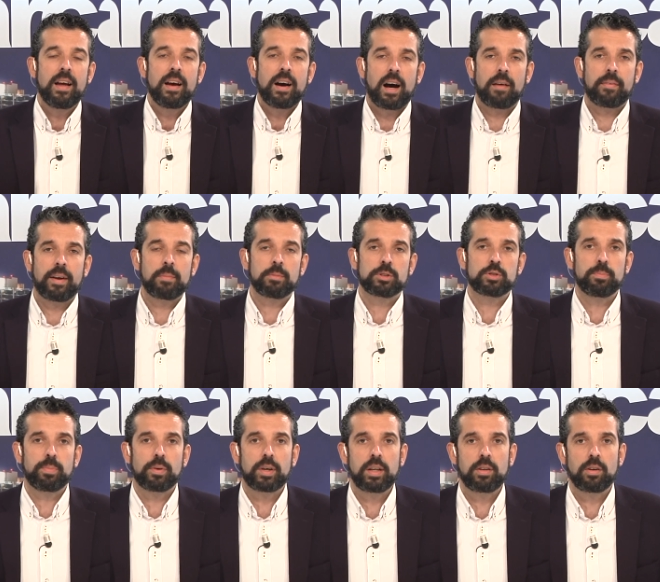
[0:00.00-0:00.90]
hablaremos un
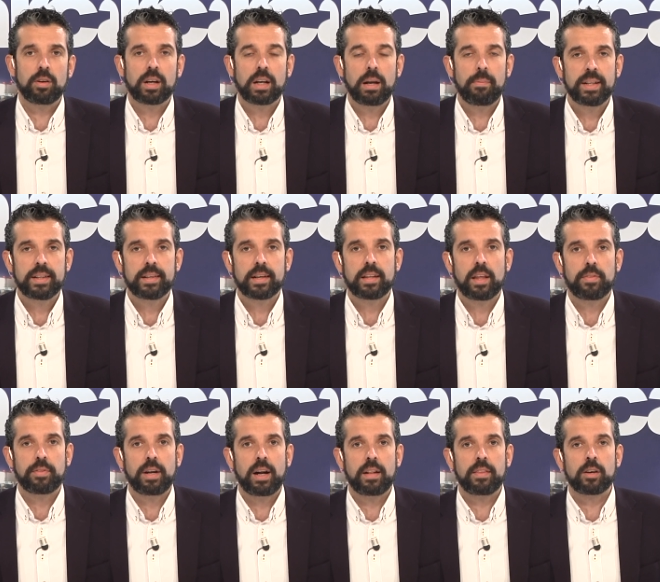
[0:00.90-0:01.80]
poquito en clave
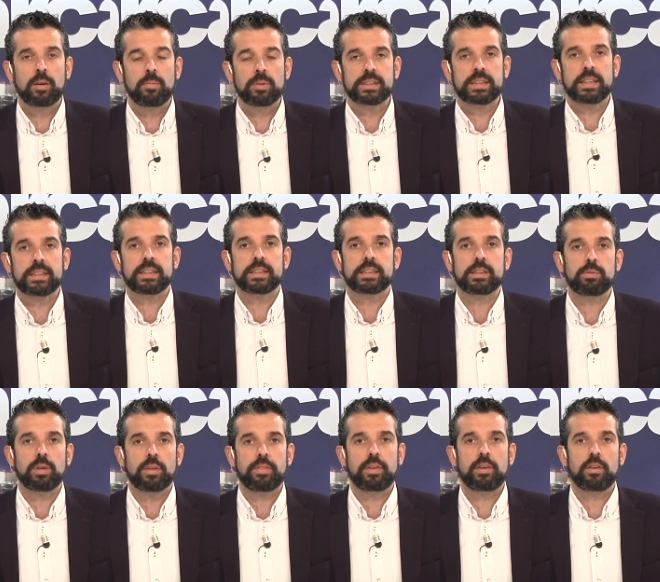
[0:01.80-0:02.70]
internacional de cómo está esa
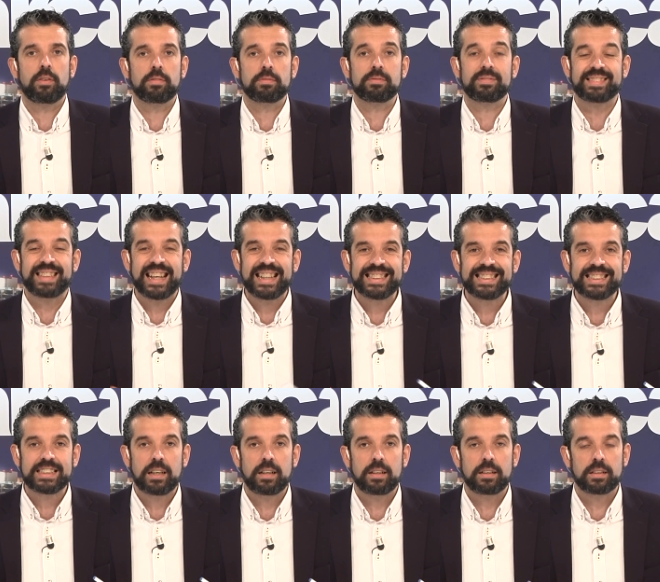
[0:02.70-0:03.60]
situación
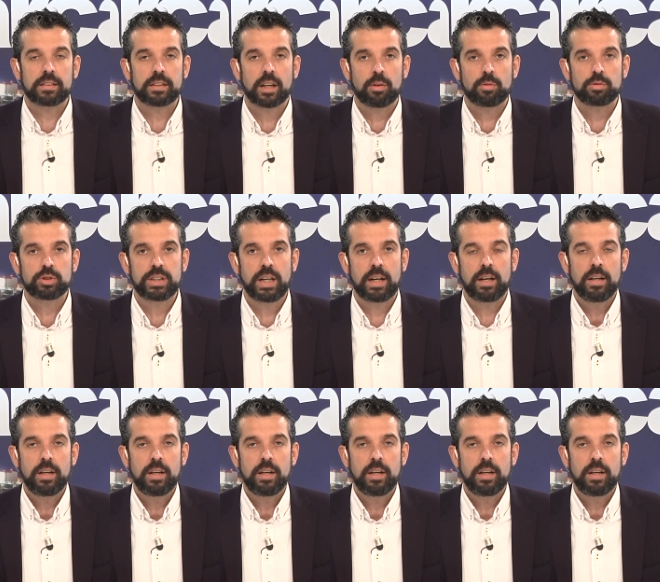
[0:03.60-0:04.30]
tensa entre Rusia